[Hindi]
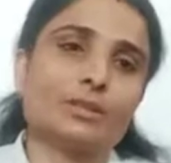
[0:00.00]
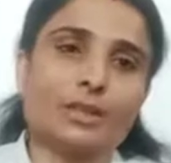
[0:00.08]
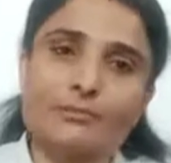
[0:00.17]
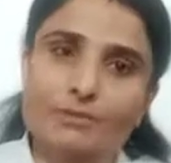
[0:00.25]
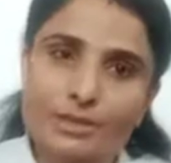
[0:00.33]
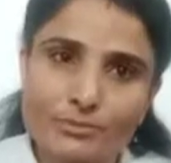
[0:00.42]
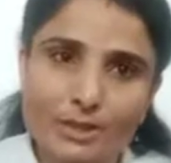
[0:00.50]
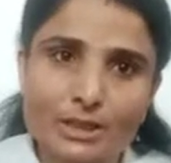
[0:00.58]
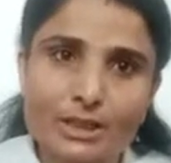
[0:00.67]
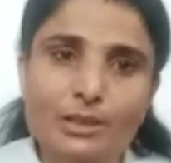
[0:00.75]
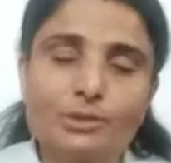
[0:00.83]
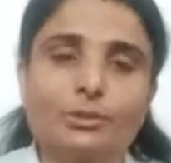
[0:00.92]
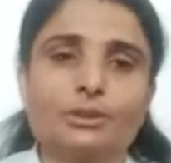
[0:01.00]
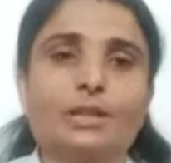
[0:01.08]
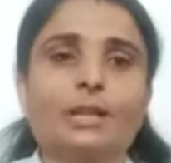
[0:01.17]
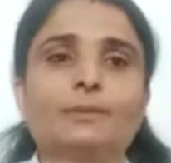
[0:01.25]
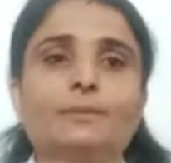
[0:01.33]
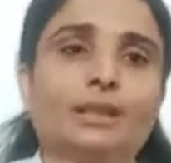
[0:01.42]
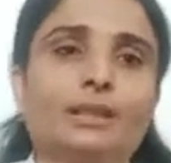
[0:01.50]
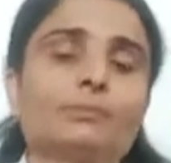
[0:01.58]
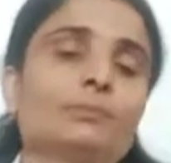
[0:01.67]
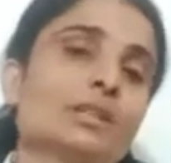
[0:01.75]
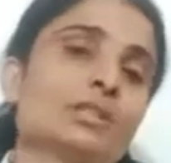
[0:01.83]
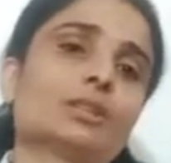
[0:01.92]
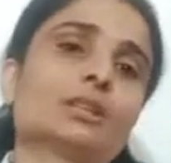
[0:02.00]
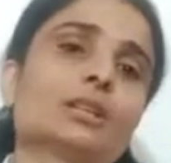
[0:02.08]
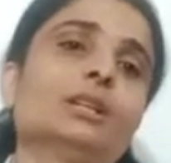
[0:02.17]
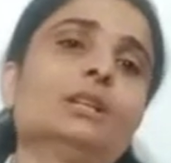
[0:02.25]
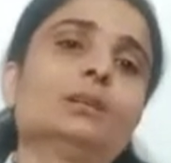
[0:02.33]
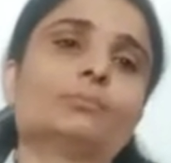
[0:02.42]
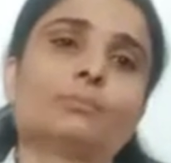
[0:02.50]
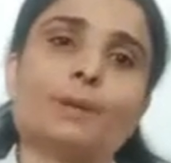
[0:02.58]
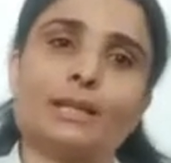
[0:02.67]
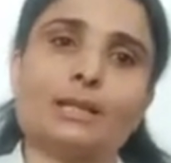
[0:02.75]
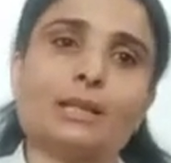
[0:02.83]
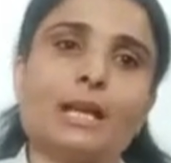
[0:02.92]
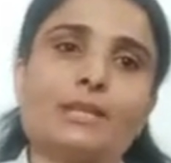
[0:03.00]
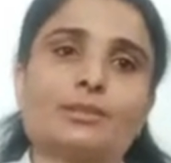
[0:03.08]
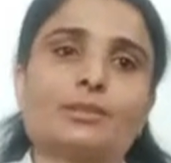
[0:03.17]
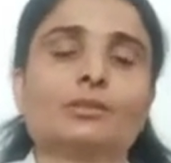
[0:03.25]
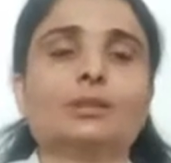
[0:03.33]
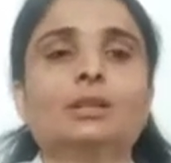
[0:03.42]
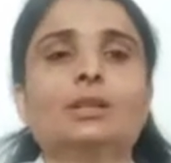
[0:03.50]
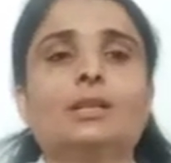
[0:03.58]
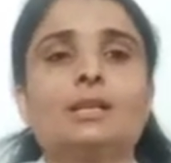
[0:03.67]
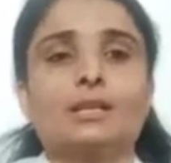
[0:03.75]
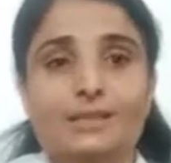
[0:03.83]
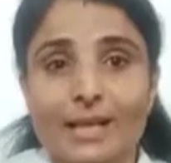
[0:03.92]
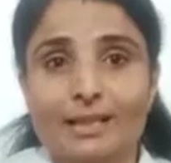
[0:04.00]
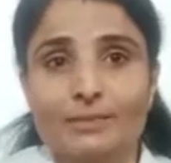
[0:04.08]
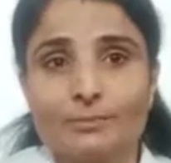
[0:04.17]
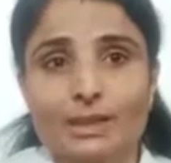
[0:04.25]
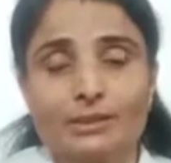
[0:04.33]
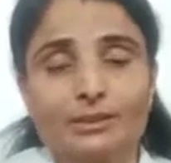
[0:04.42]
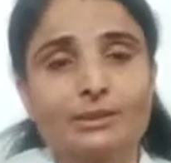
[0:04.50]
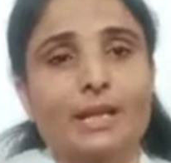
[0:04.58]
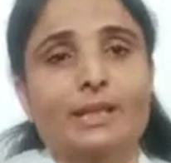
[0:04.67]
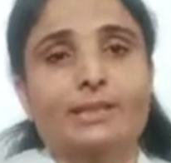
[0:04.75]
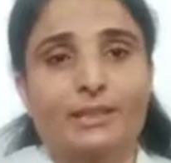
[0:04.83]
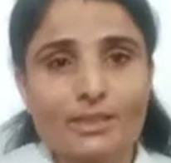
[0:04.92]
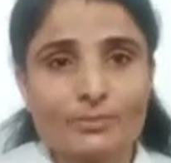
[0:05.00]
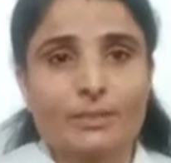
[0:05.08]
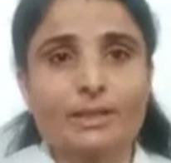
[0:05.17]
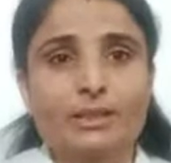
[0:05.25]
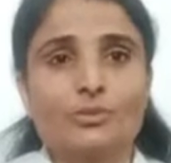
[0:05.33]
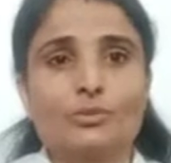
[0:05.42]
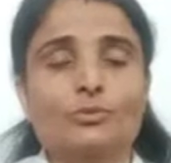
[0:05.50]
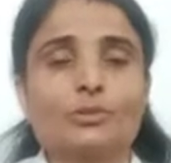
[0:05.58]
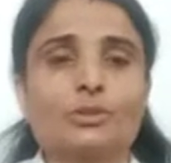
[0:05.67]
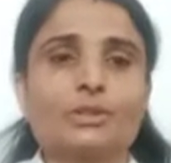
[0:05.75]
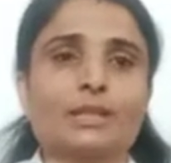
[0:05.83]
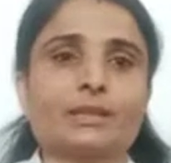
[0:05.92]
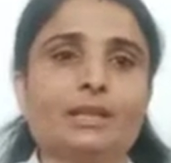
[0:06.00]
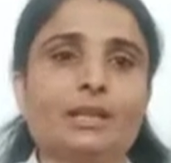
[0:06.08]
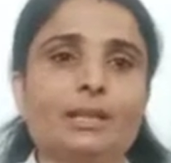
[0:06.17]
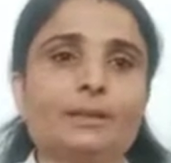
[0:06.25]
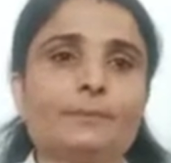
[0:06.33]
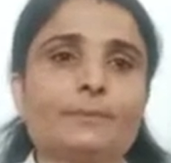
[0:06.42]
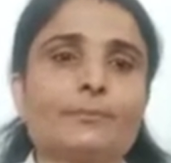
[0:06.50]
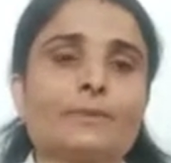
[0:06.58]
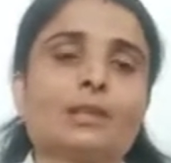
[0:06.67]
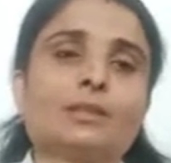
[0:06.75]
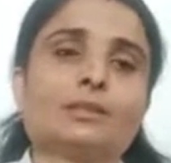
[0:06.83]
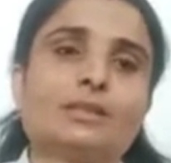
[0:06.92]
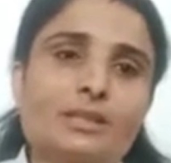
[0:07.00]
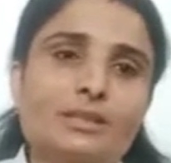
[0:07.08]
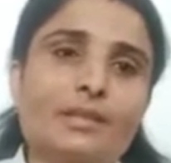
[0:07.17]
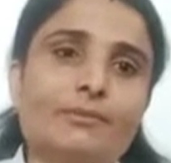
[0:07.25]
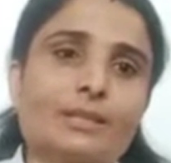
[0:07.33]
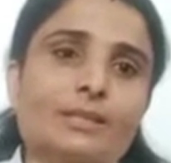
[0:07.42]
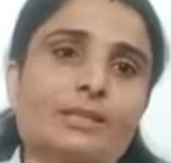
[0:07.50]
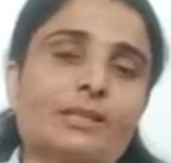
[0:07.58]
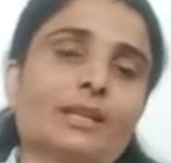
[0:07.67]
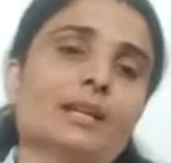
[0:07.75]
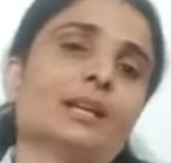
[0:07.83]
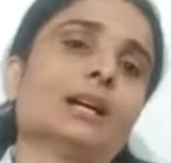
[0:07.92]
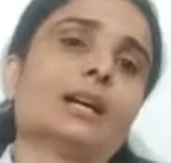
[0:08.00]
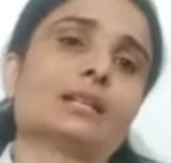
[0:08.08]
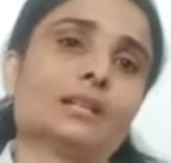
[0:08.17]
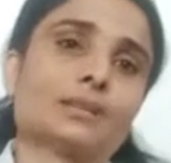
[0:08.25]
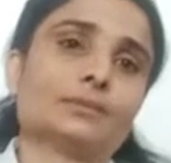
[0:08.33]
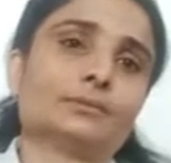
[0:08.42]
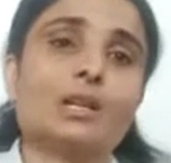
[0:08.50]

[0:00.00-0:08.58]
के वश में नहीं होता पेशेंट की पैरालाइज्ड साइड में टाइटनेस बढ़नी शुरू हो जाती है जिसकी वजह से अगर